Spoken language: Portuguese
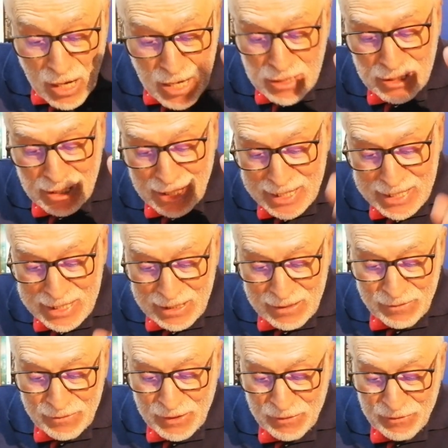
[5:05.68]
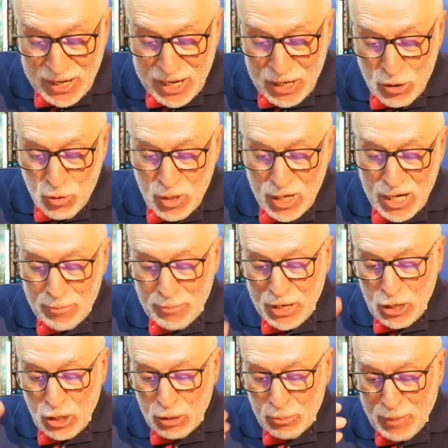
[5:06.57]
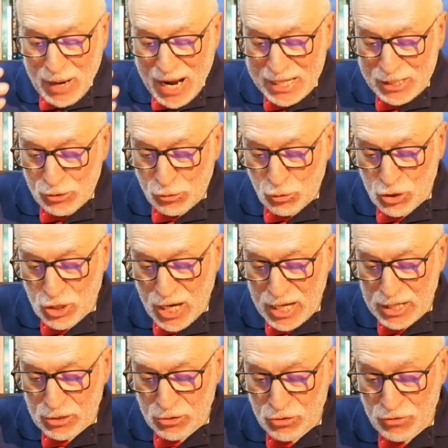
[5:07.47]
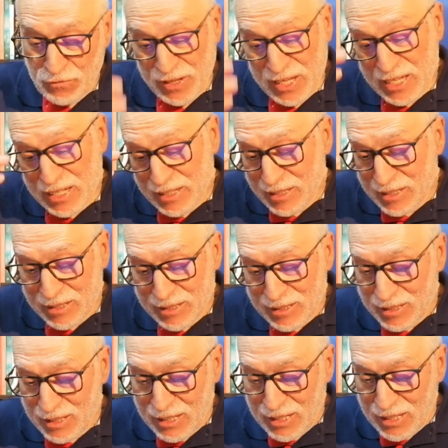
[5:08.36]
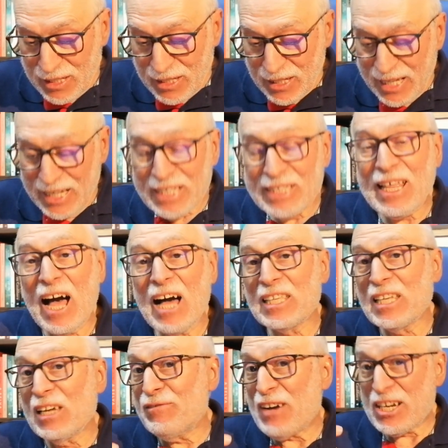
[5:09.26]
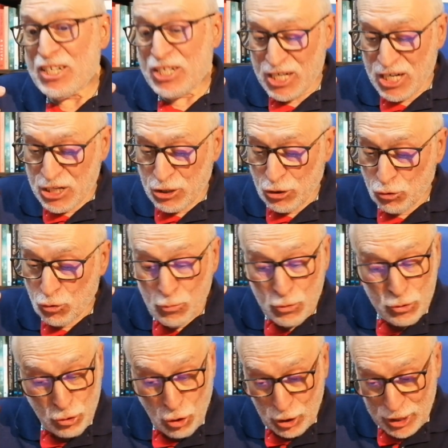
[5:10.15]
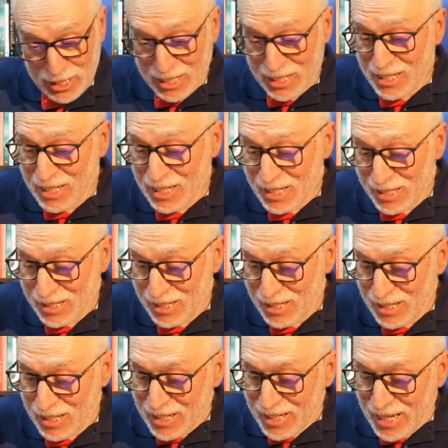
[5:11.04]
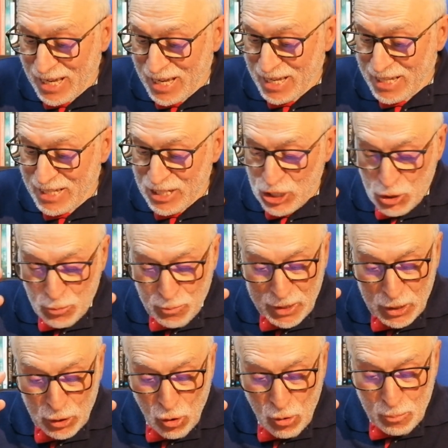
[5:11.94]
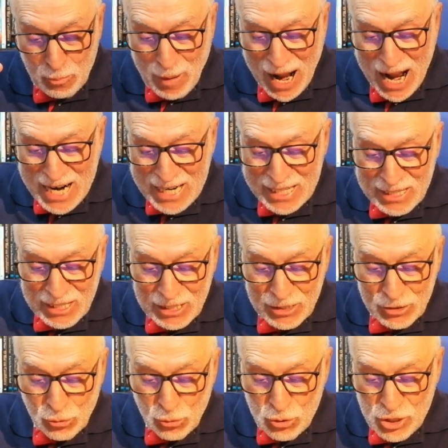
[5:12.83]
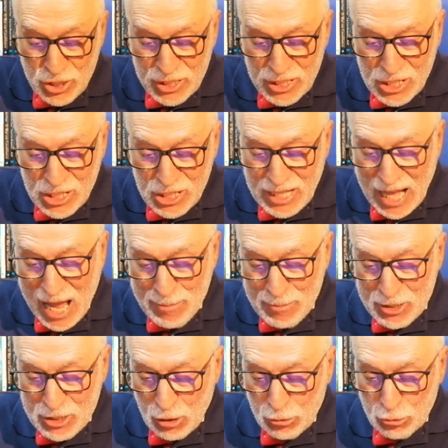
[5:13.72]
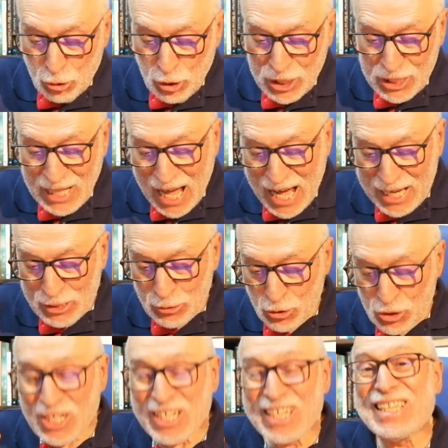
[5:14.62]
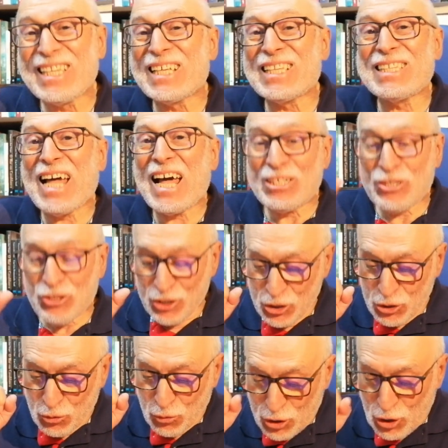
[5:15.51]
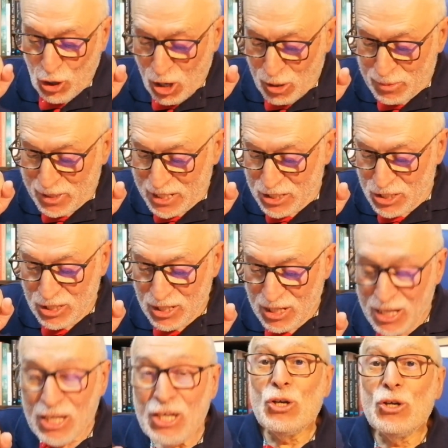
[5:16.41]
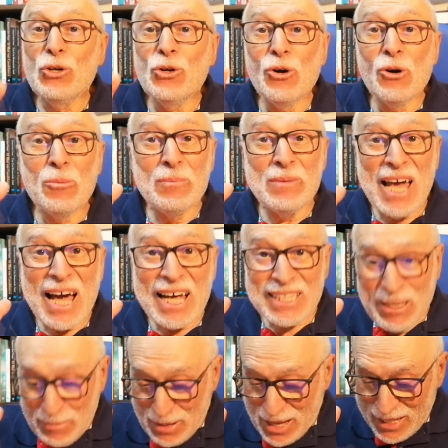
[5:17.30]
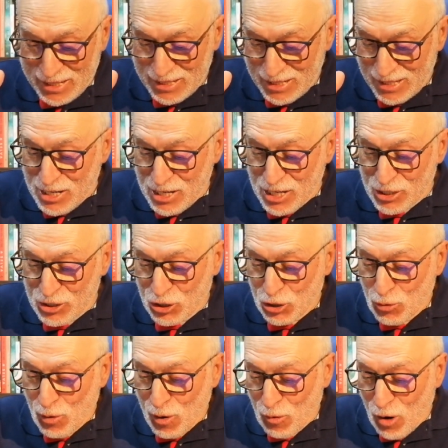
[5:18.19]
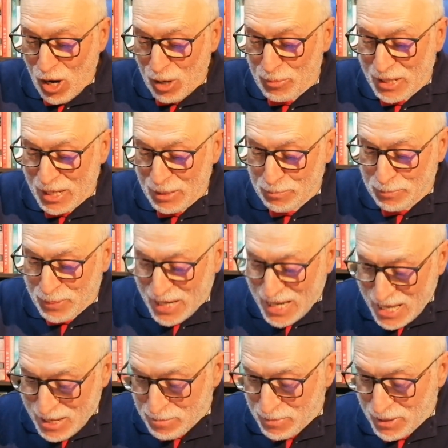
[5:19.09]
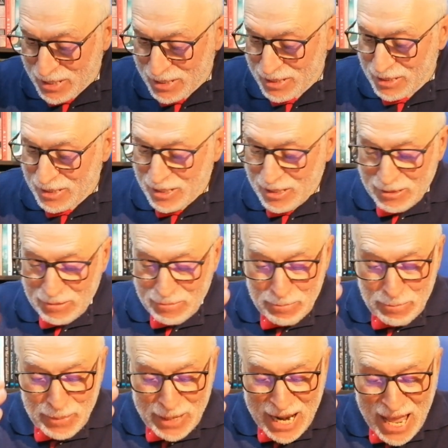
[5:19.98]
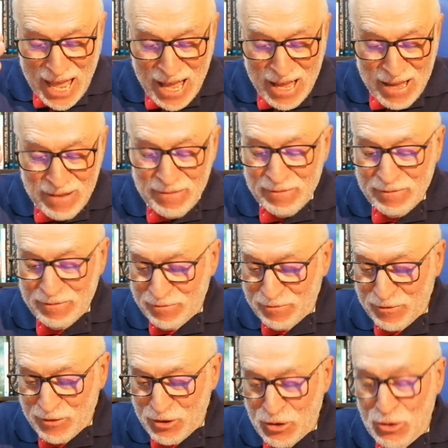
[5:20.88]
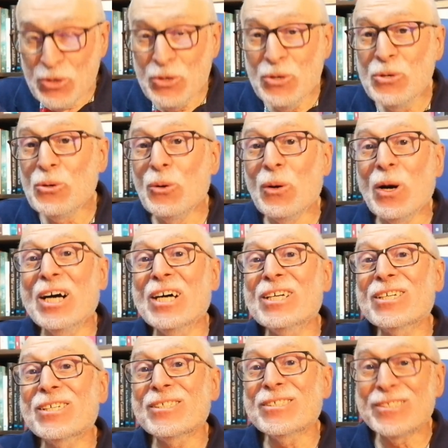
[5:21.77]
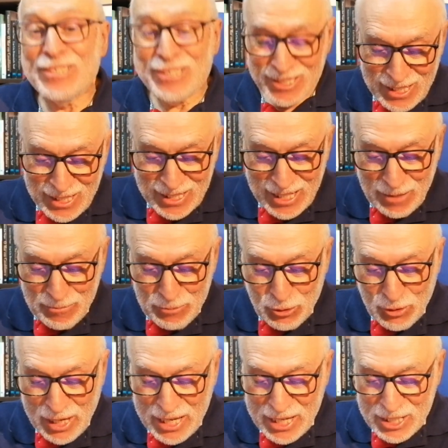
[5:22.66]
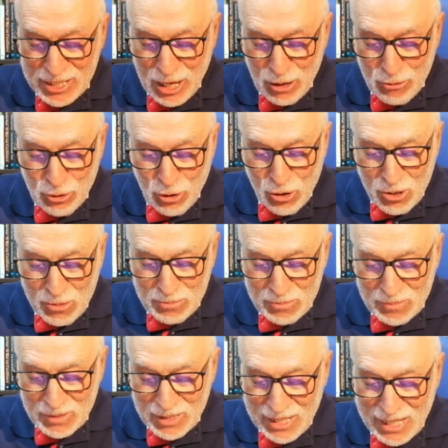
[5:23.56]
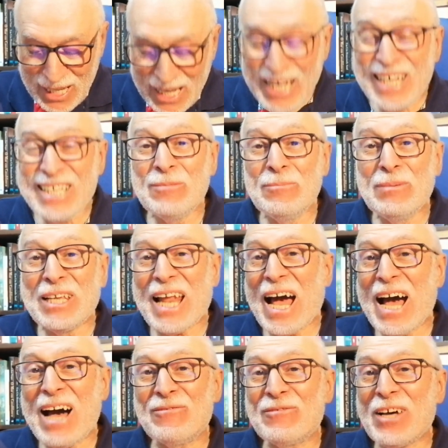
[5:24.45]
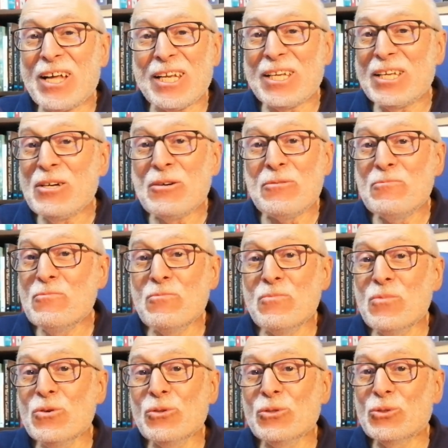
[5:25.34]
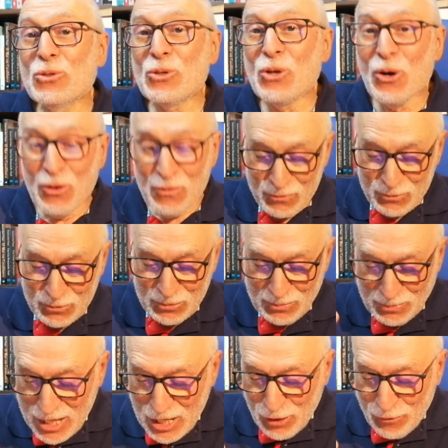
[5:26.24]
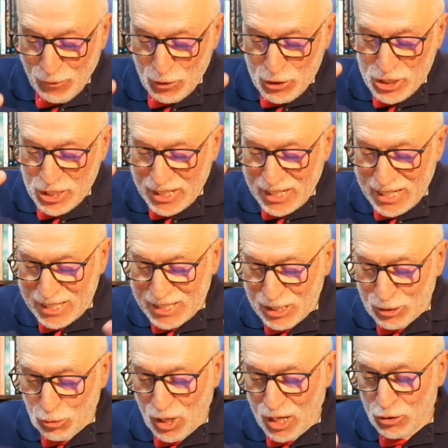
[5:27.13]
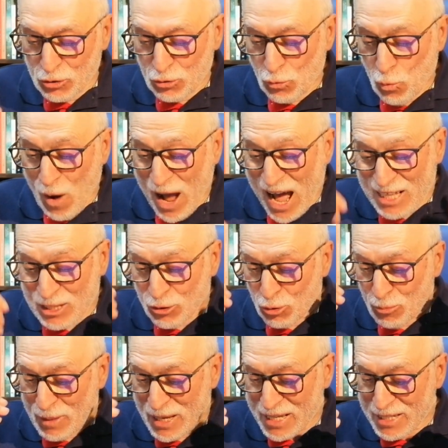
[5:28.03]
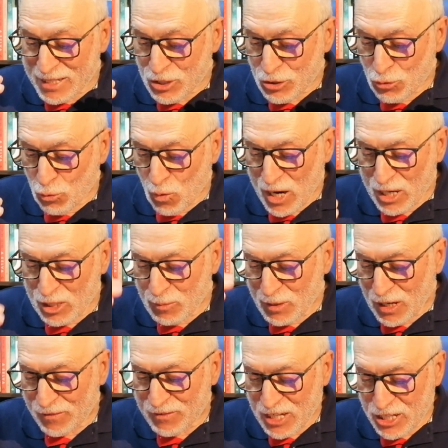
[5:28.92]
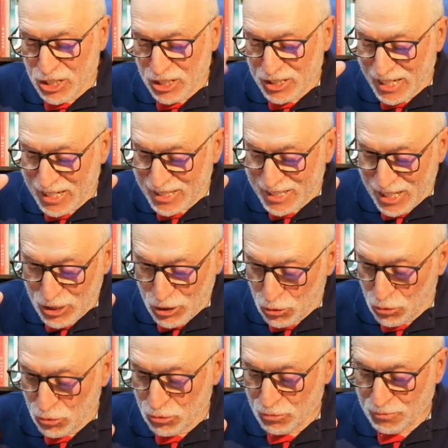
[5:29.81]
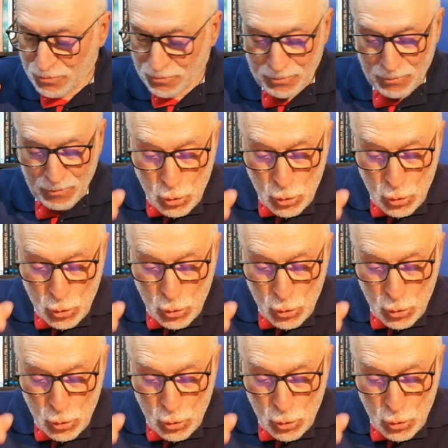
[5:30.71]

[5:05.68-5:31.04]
Huxley viveu a maior parte dos anos 20 na Itália fascista de Mussolini, que inspirou parte dos sistemas autoritários retratados nas suas obras, nomeadamente na sua obra-prima, Brave New World, que em português tem o nome Admirável Mundo Novo, que foi escrita durante quatro meses no ano de 1931.